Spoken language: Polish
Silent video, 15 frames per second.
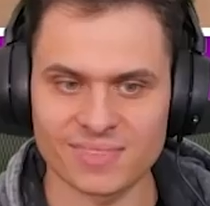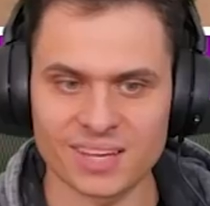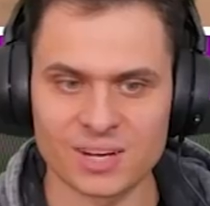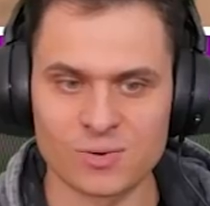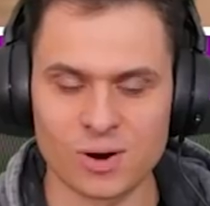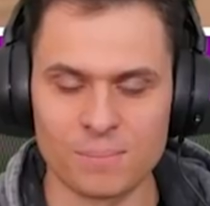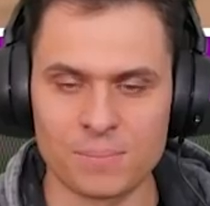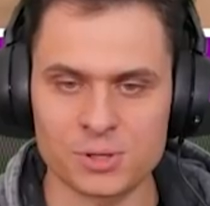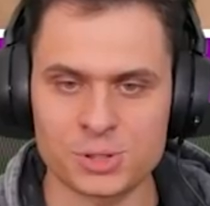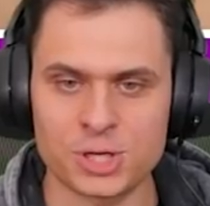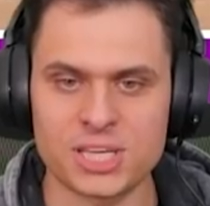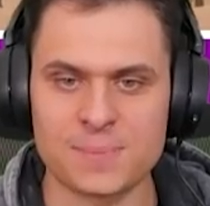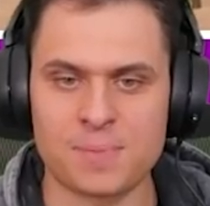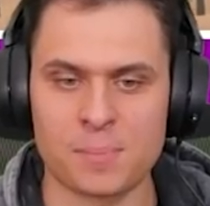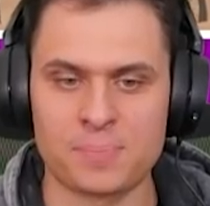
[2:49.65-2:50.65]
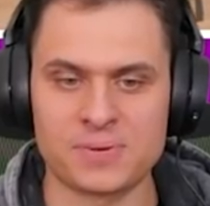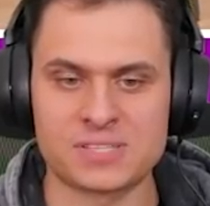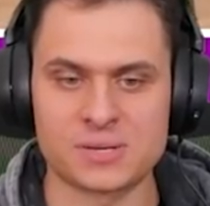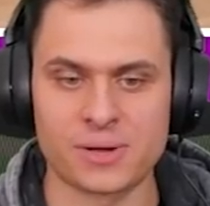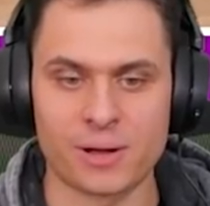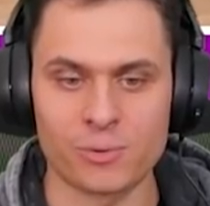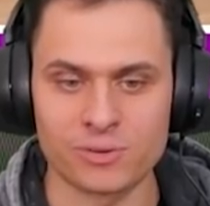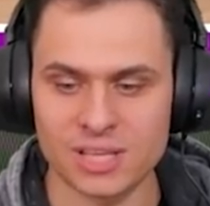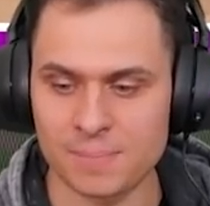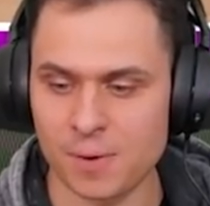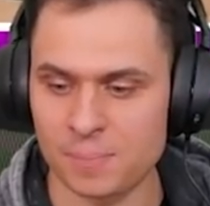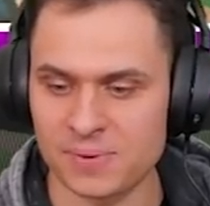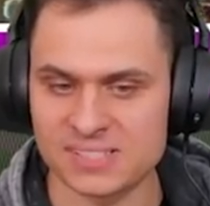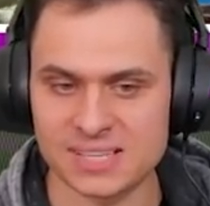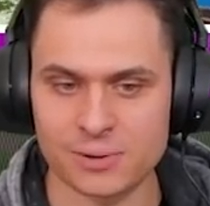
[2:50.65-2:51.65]
Głombo się nie popisał, nie
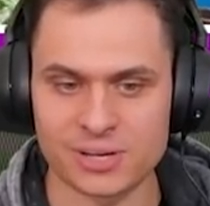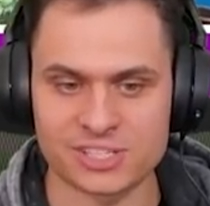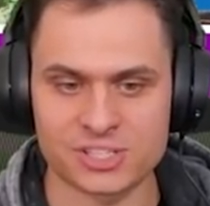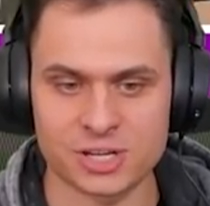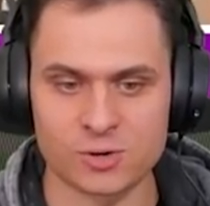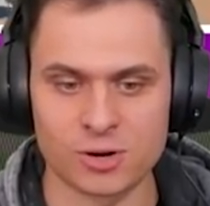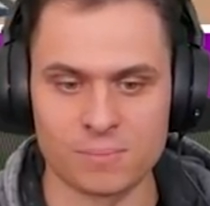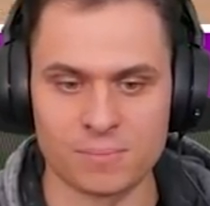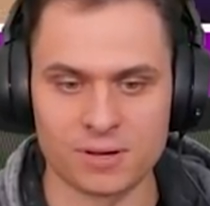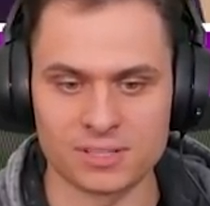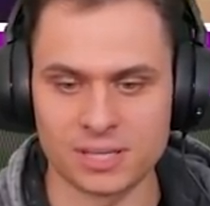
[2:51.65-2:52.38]
popisałeś się głombo.